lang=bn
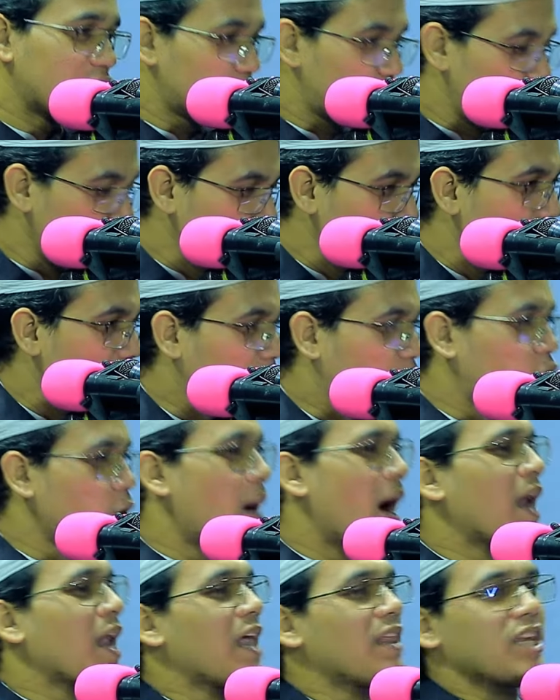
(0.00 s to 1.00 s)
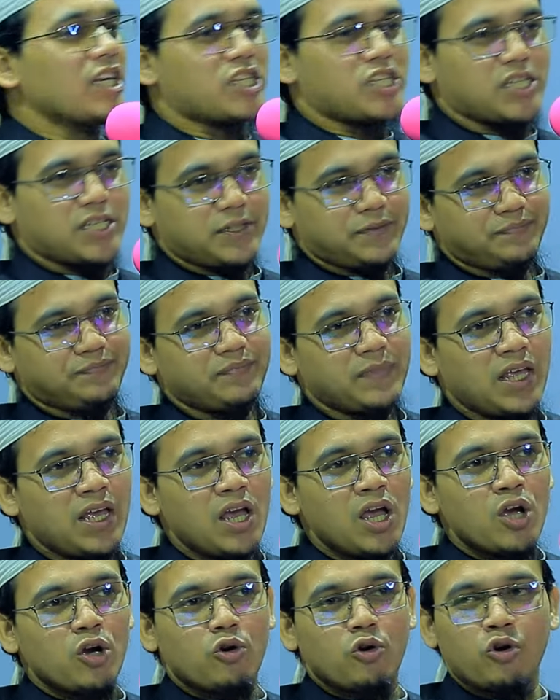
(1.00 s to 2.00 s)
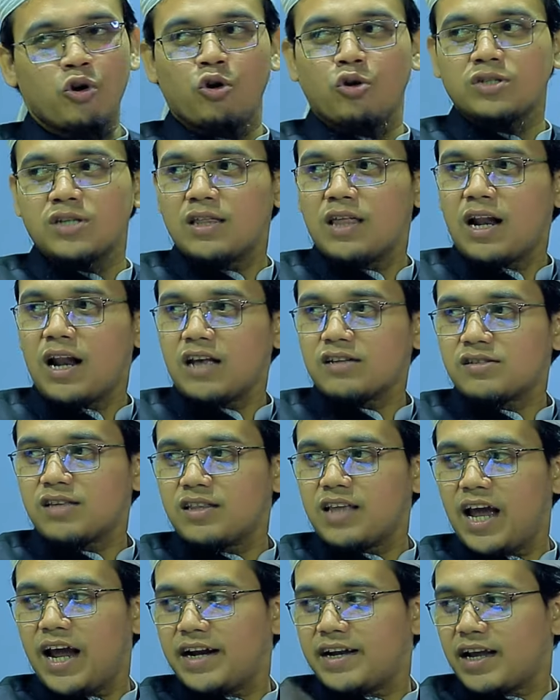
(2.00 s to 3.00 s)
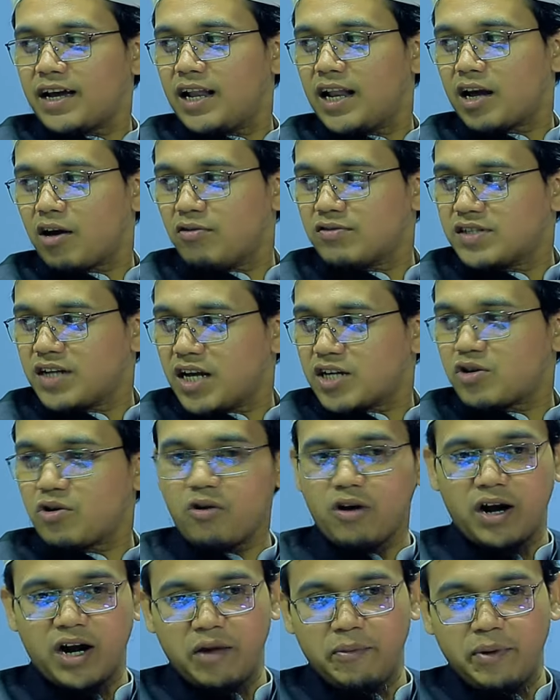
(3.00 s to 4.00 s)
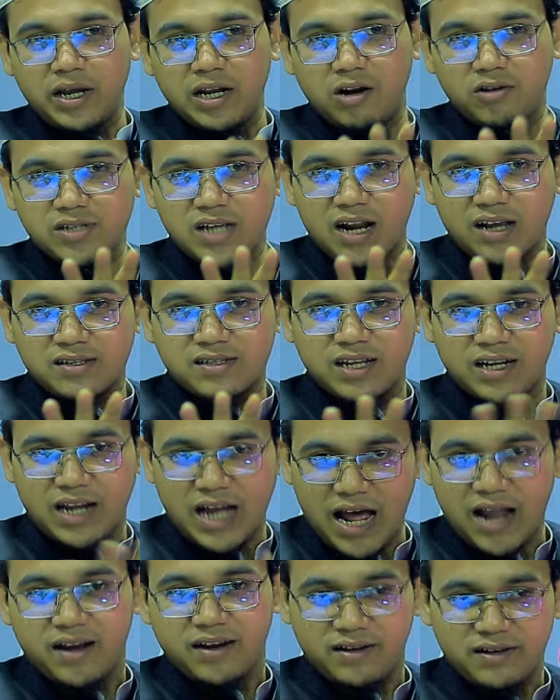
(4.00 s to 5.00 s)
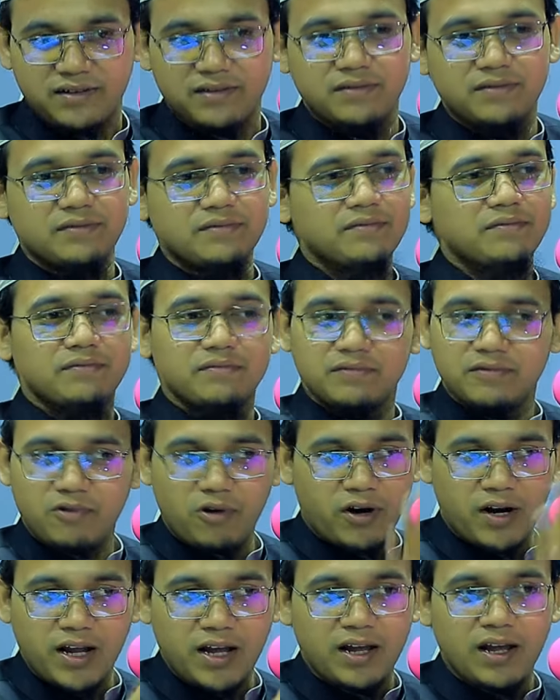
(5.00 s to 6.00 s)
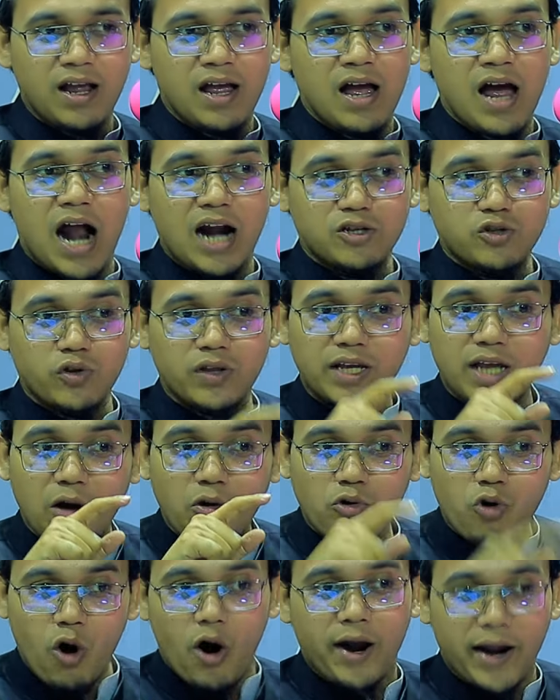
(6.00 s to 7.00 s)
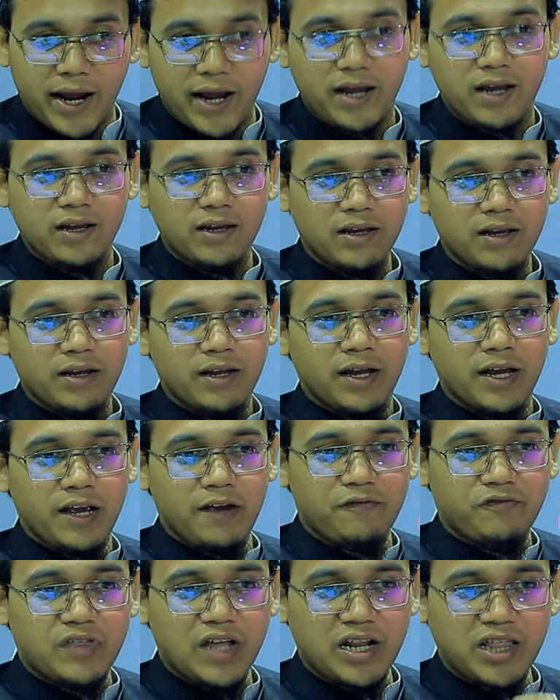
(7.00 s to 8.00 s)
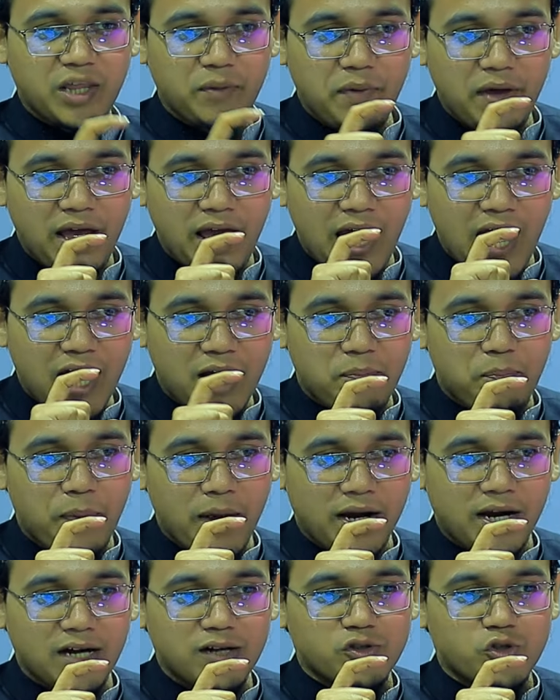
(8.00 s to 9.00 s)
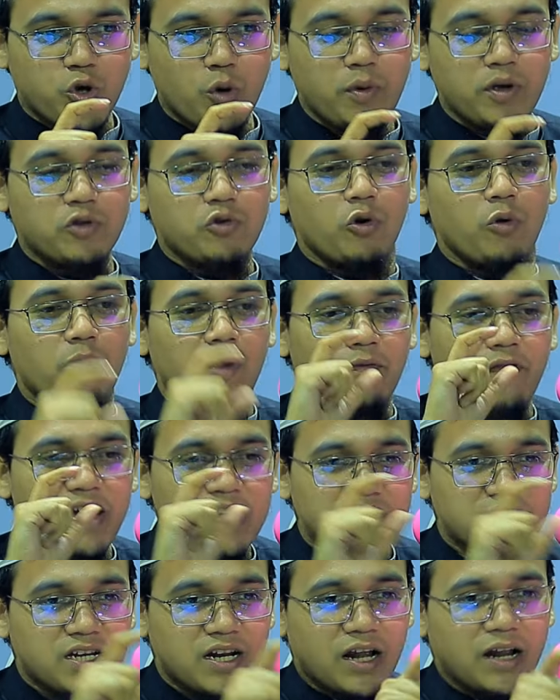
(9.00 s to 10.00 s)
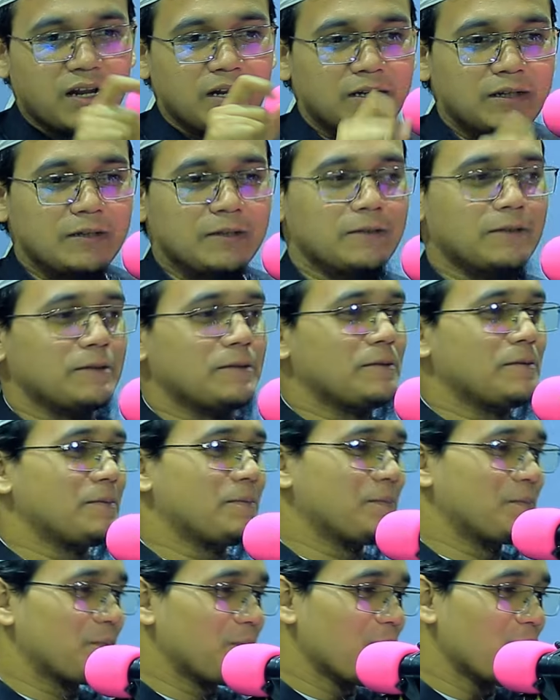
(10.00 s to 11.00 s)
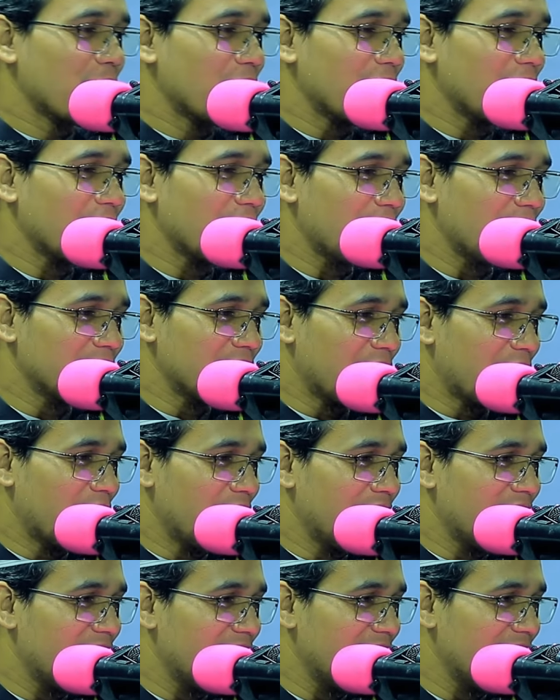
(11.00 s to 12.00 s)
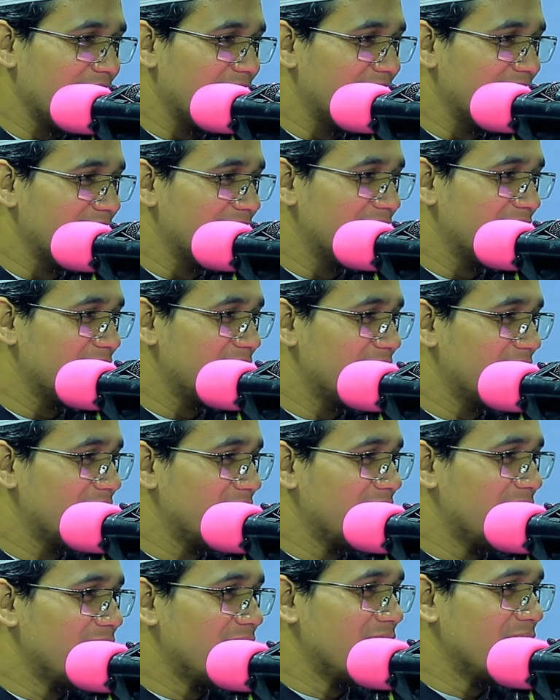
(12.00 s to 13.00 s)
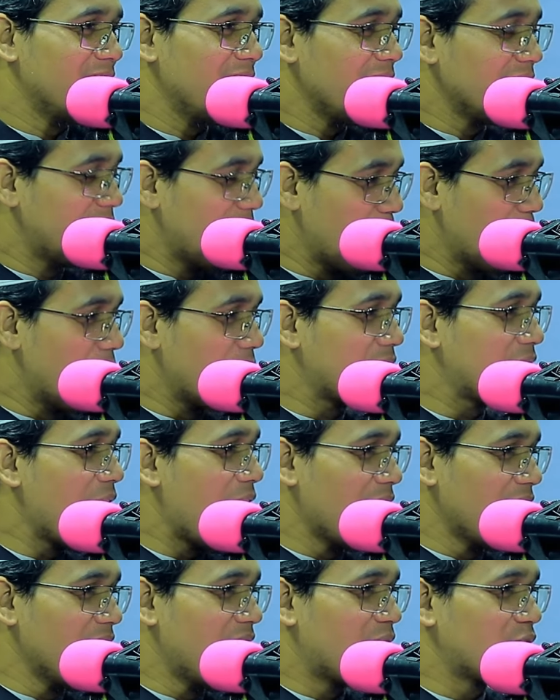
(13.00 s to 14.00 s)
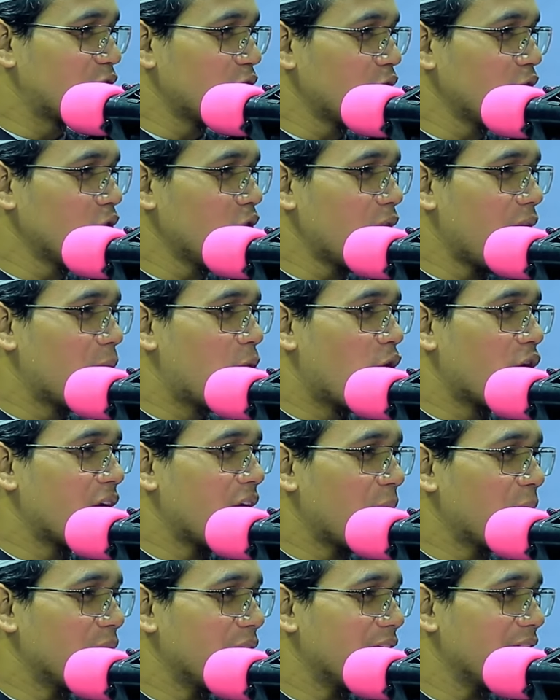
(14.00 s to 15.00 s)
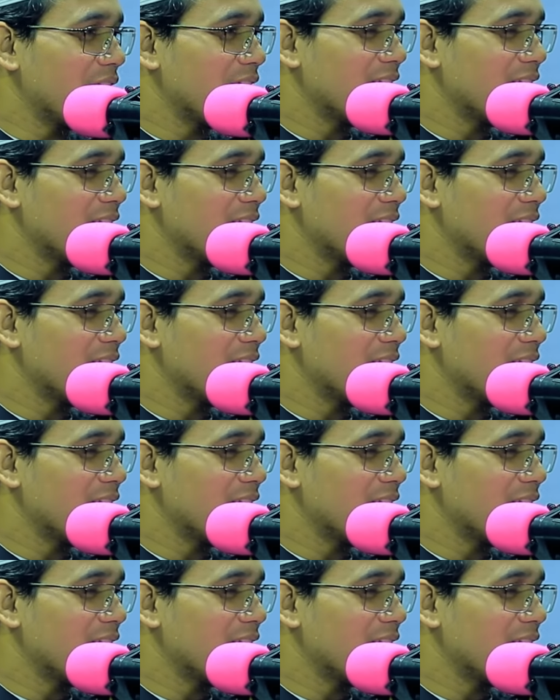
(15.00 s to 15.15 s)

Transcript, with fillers: শুধুমাত্র বাংলাদেশ কোন রোজাদার রাস্তা দিয়ে হেঁটে গেলে কেউ জিজ্ঞাসাও করে না ভাই রোজা রাখছেন খান করে না আর যদি কেউ করে ইফতার দিবে এক প্যাকেট ছবি তুলবে ফার্স্টটা কথা কয় না এই দেওয়া কি আল্লাহর জন্য না ভণ্ডামি